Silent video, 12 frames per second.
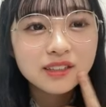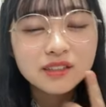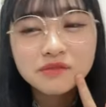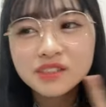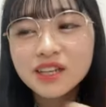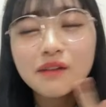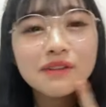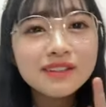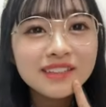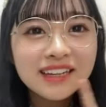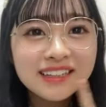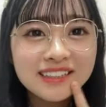でも喋る
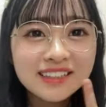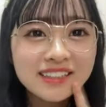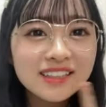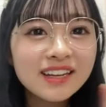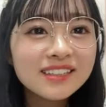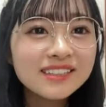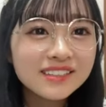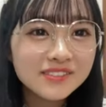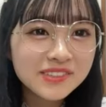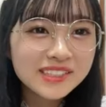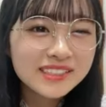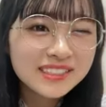だけで痛いん
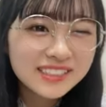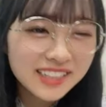よめっ